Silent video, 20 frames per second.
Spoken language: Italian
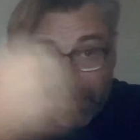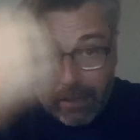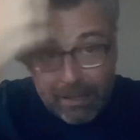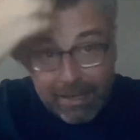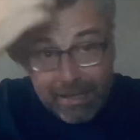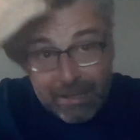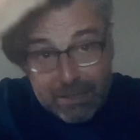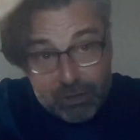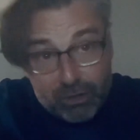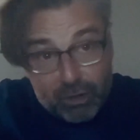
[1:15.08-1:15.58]

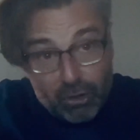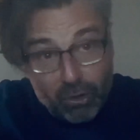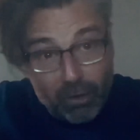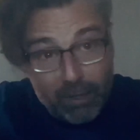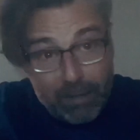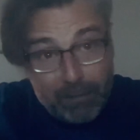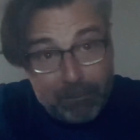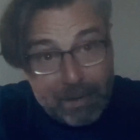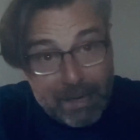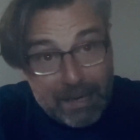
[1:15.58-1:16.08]
il
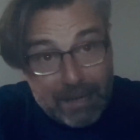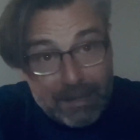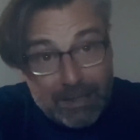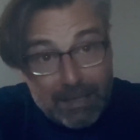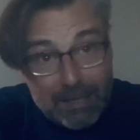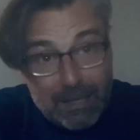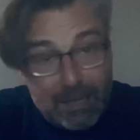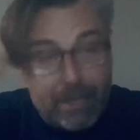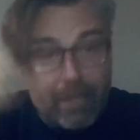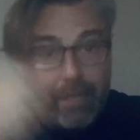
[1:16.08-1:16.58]
soe
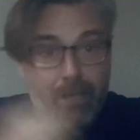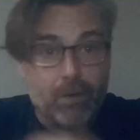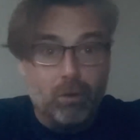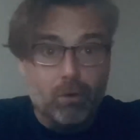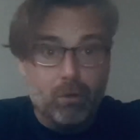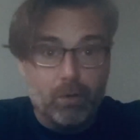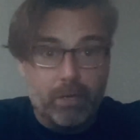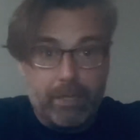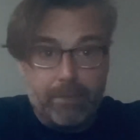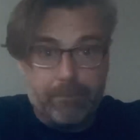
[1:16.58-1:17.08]
magna e
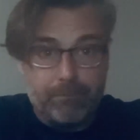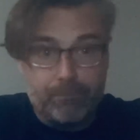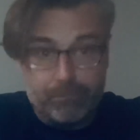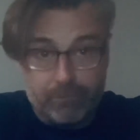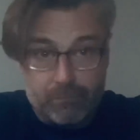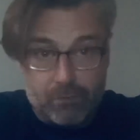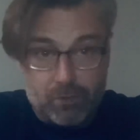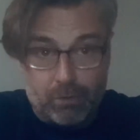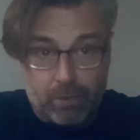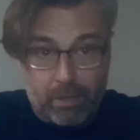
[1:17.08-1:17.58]
ore,
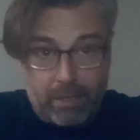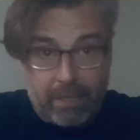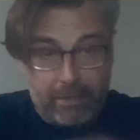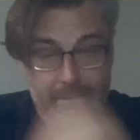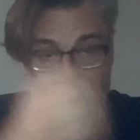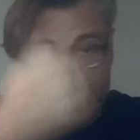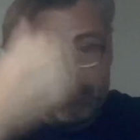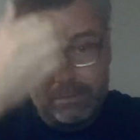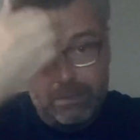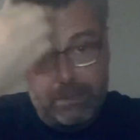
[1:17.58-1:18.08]
cioè
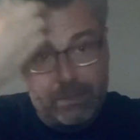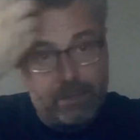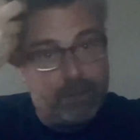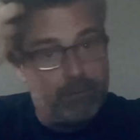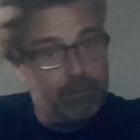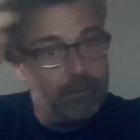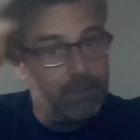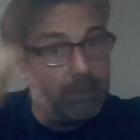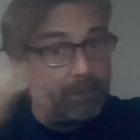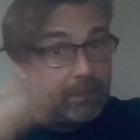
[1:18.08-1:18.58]

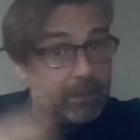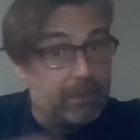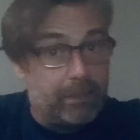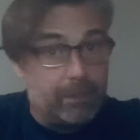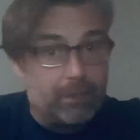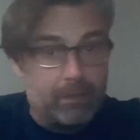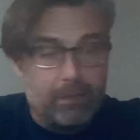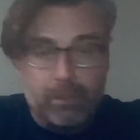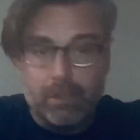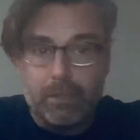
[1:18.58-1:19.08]
praticamente
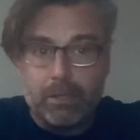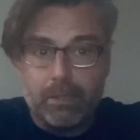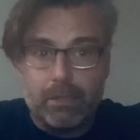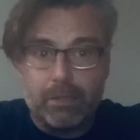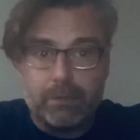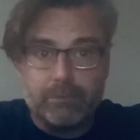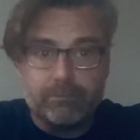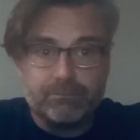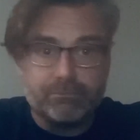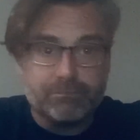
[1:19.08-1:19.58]

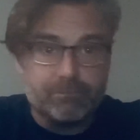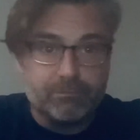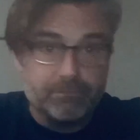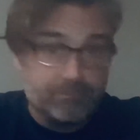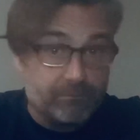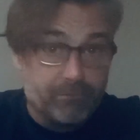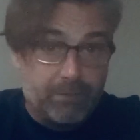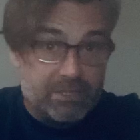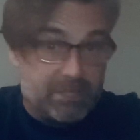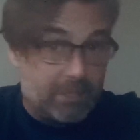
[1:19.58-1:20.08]
eh,
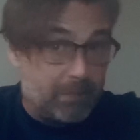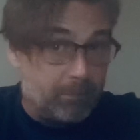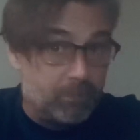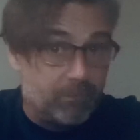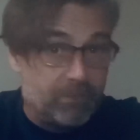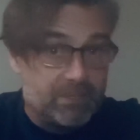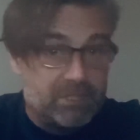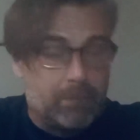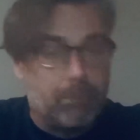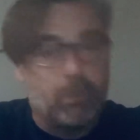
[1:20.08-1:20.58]
facciamo,
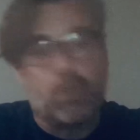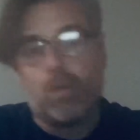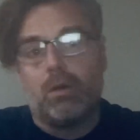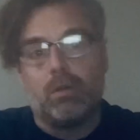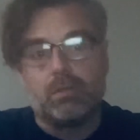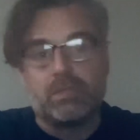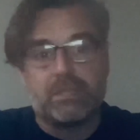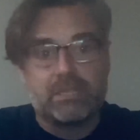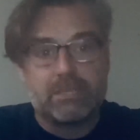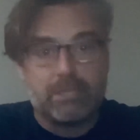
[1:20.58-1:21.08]
facciamo
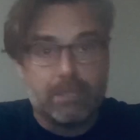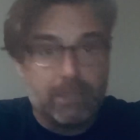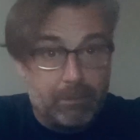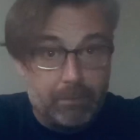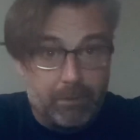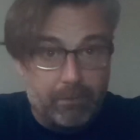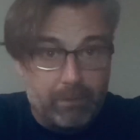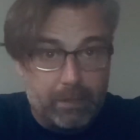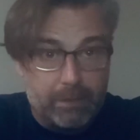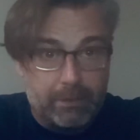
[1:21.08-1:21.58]
note se
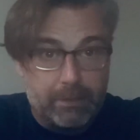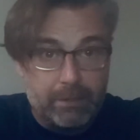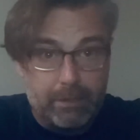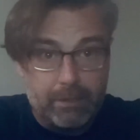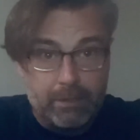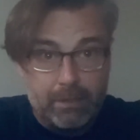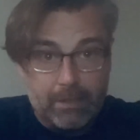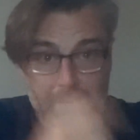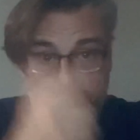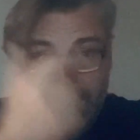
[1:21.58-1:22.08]
andiamo avanti
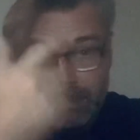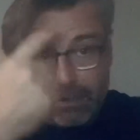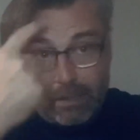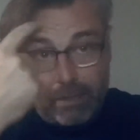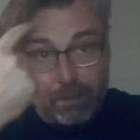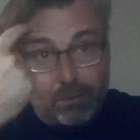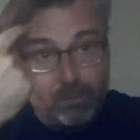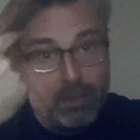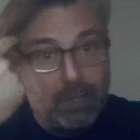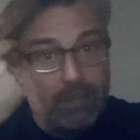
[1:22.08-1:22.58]

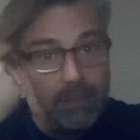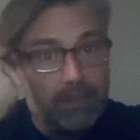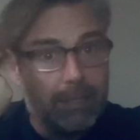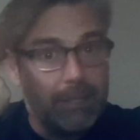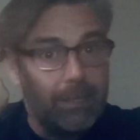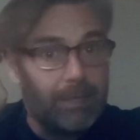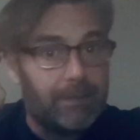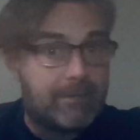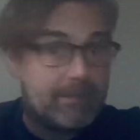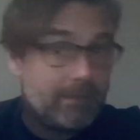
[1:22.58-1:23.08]
ancora a dire
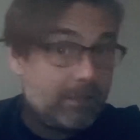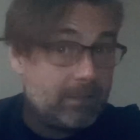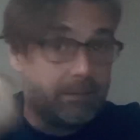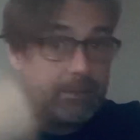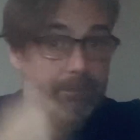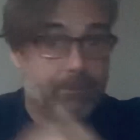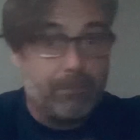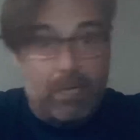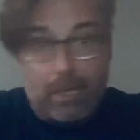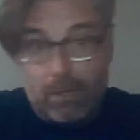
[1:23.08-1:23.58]

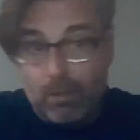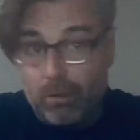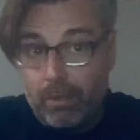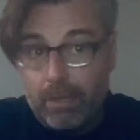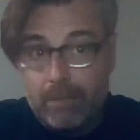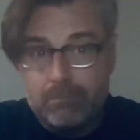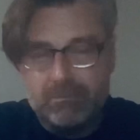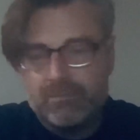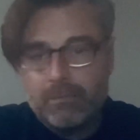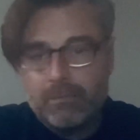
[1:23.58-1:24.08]
cazzate. Allora,